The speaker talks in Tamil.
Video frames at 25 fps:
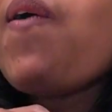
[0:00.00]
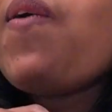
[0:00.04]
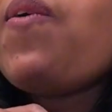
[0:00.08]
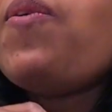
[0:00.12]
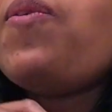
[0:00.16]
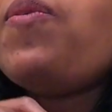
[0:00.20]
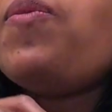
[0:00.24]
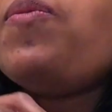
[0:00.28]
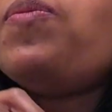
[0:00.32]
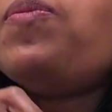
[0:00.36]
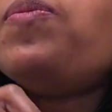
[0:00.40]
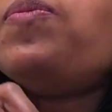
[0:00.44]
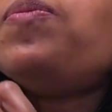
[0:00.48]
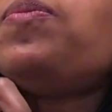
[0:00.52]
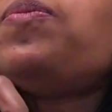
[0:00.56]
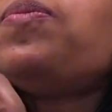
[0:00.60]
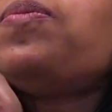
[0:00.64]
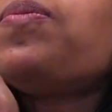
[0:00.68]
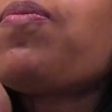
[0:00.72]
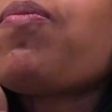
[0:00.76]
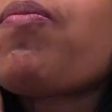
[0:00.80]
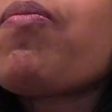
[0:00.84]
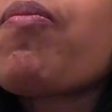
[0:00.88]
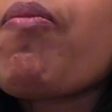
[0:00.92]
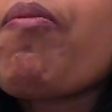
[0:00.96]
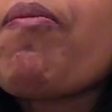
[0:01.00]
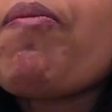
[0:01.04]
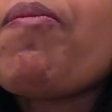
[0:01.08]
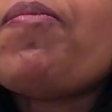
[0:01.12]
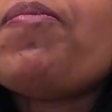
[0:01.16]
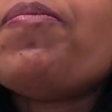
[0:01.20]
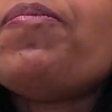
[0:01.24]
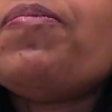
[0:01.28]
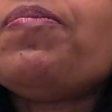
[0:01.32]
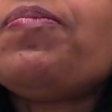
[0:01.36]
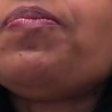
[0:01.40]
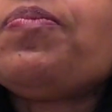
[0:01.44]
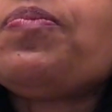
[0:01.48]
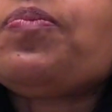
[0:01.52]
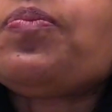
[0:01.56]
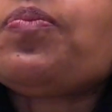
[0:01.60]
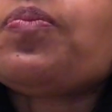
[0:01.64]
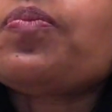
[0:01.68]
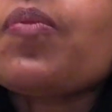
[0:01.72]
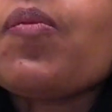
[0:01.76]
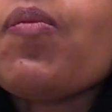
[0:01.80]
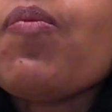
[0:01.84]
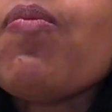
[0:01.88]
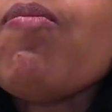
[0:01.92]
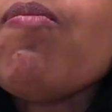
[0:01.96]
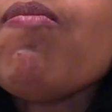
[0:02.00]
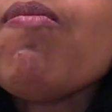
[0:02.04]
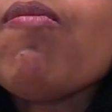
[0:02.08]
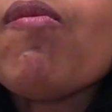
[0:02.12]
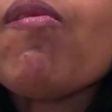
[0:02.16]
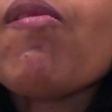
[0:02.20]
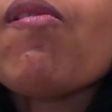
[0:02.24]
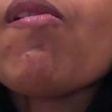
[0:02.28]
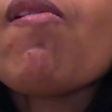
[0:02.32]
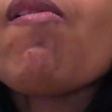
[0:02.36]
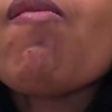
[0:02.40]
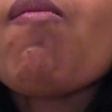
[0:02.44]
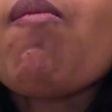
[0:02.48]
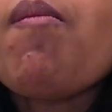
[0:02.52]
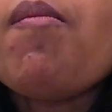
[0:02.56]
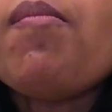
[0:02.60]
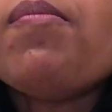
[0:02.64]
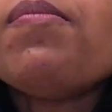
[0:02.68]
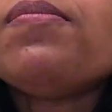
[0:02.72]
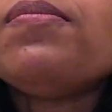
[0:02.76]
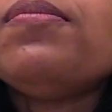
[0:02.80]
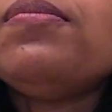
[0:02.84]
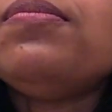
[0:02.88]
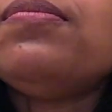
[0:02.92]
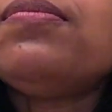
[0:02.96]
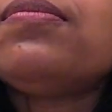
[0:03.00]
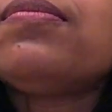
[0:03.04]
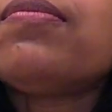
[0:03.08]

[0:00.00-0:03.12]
சேர்க்கலாம் எப்போ சாப்பிட்லாம் அப்படின்றத பற்றி நான் சொல்ல போகிறேன்